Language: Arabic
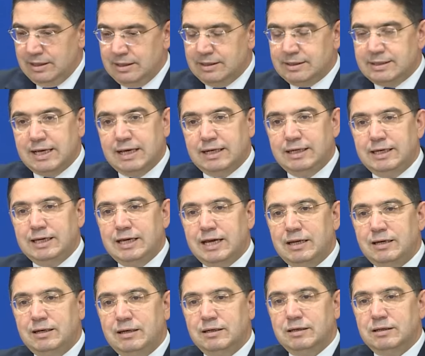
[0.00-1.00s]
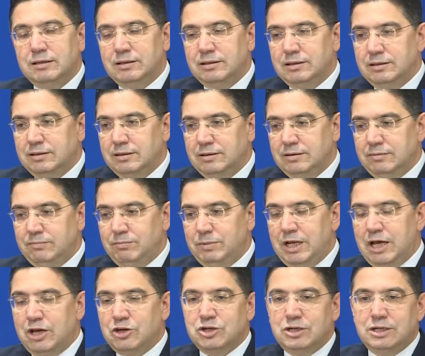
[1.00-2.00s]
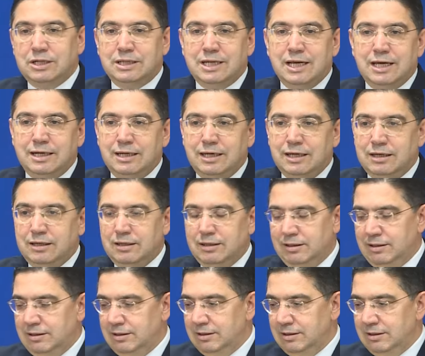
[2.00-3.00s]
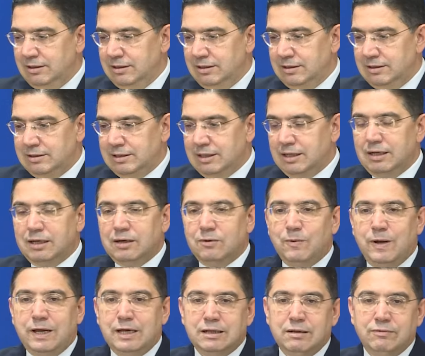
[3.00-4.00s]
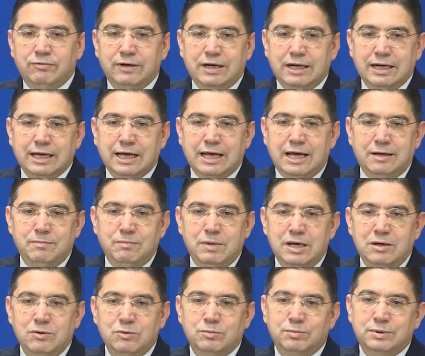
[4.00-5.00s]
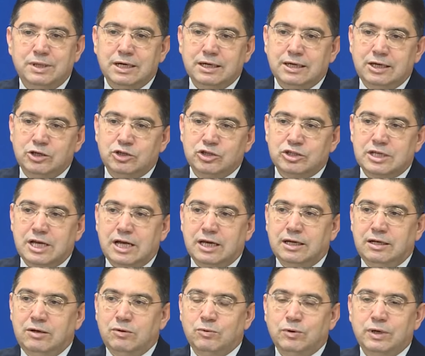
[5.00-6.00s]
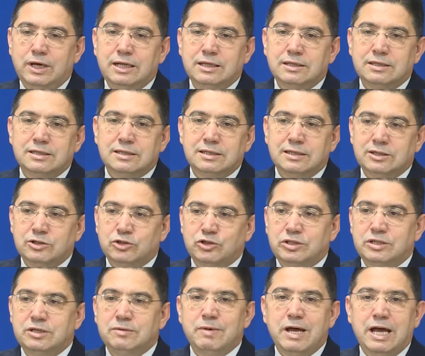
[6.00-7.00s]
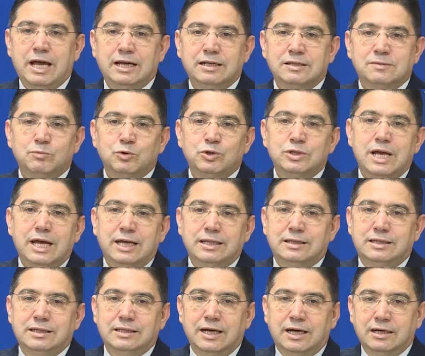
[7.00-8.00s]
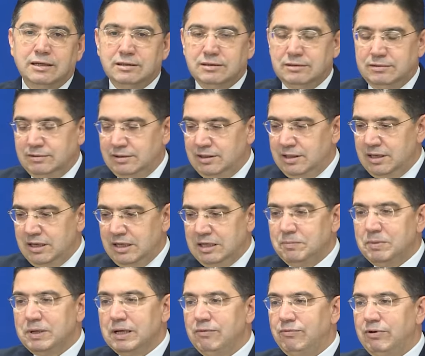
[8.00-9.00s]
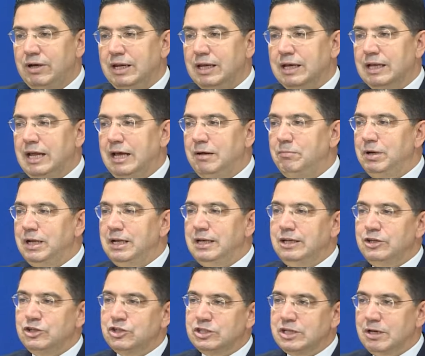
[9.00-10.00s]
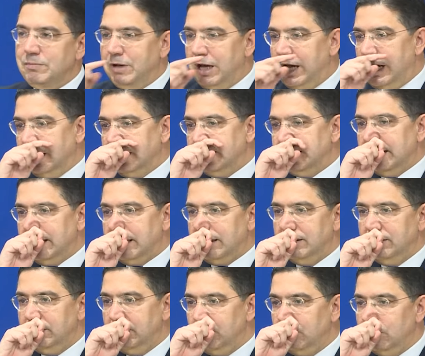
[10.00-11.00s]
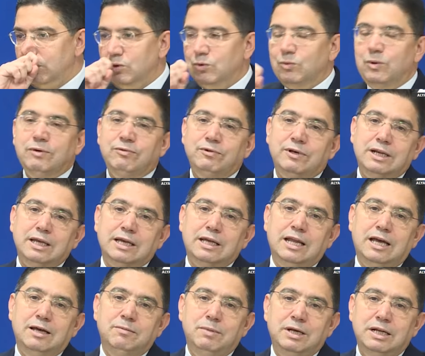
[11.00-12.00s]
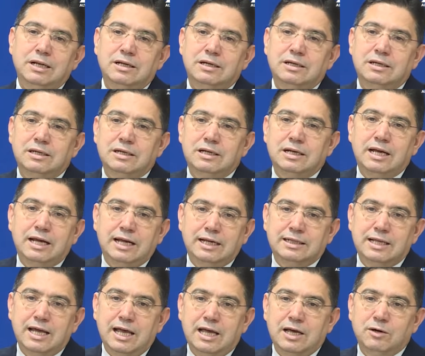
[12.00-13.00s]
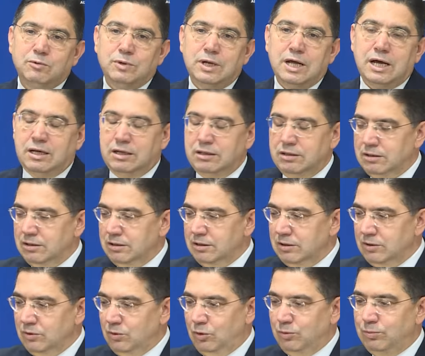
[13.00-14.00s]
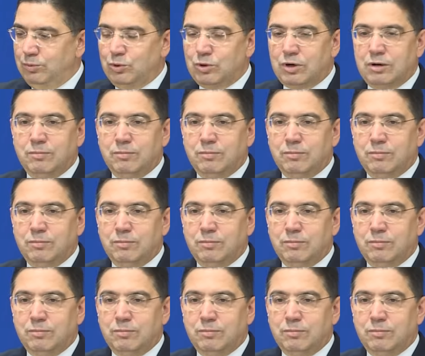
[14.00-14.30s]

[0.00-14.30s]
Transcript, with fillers: ثانيا من أجل ذلك تخلق واحد الفريق عمل وبدا كيشتغل وكانت اجتماعات متعدده يمكن فريق العمل اللي اجتمع اكثر هو فريق العمل هذا حول عبور